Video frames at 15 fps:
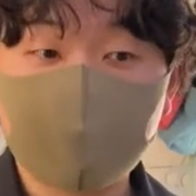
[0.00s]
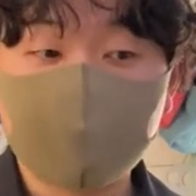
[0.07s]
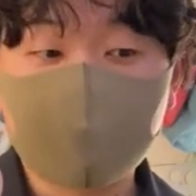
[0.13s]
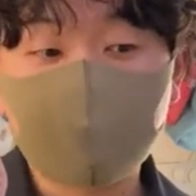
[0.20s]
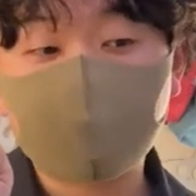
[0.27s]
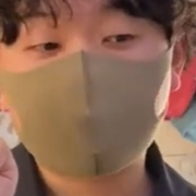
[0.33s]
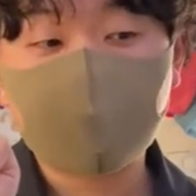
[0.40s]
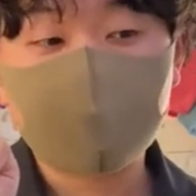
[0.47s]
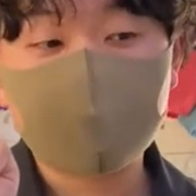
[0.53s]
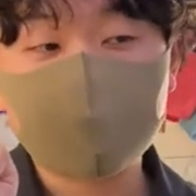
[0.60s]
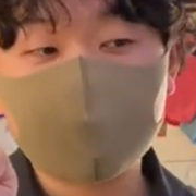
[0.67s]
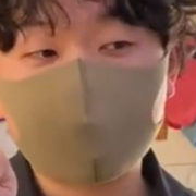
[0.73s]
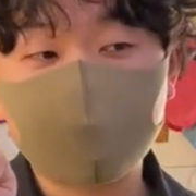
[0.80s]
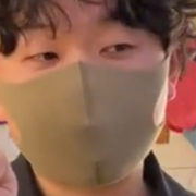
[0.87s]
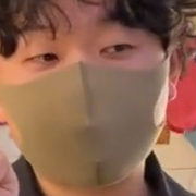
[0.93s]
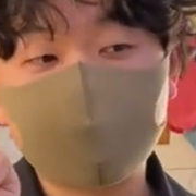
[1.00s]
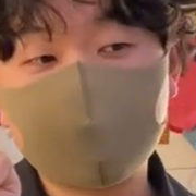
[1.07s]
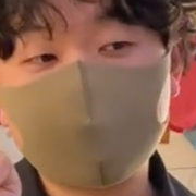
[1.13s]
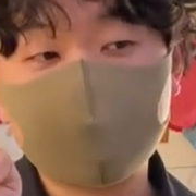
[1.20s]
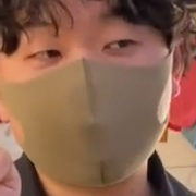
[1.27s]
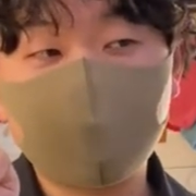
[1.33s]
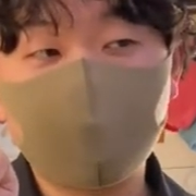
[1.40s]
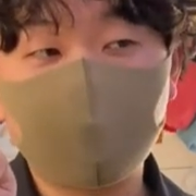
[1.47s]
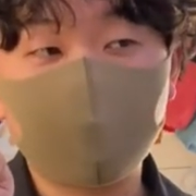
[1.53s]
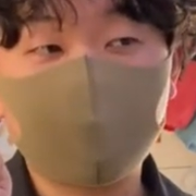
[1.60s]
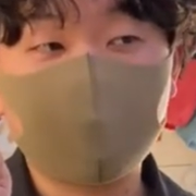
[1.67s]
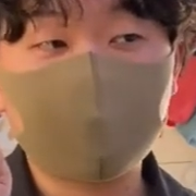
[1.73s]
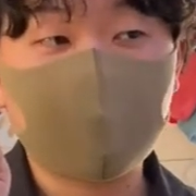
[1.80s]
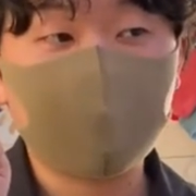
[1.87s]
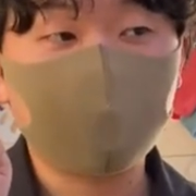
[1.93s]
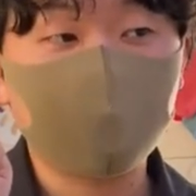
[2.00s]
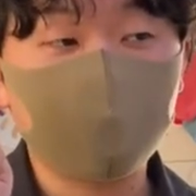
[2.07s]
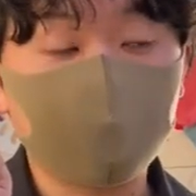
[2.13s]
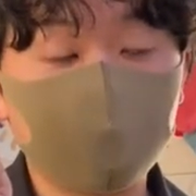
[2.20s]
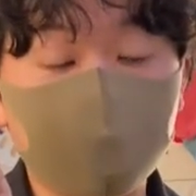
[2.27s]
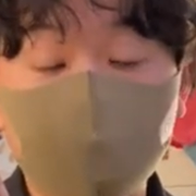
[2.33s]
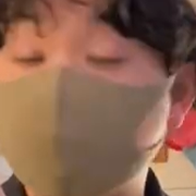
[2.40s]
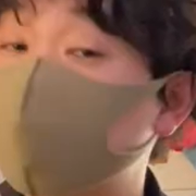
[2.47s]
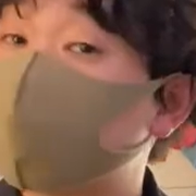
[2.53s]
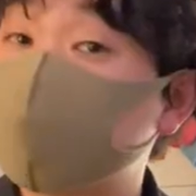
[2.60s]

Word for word: なので、飼育初心者の方のところ